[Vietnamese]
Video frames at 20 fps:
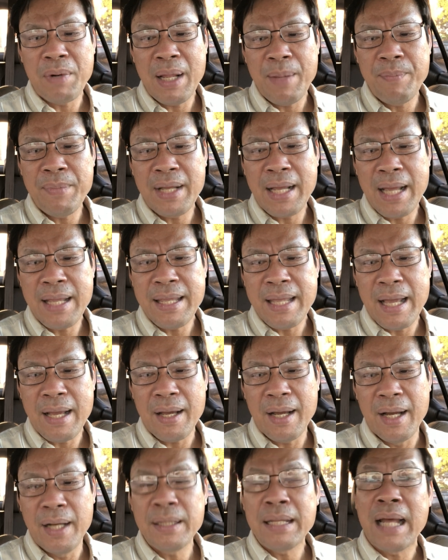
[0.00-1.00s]
đêm ca nhạc
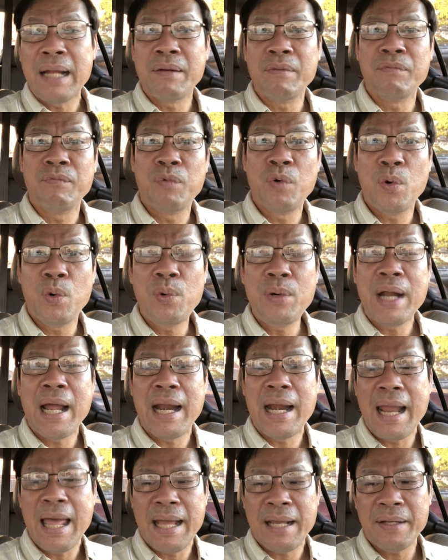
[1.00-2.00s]
ở thành phố Đà
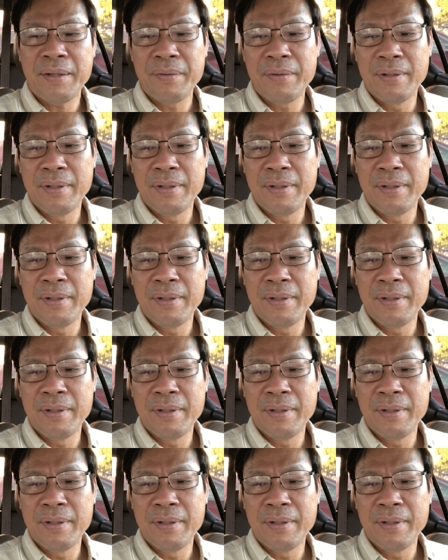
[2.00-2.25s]
Lạt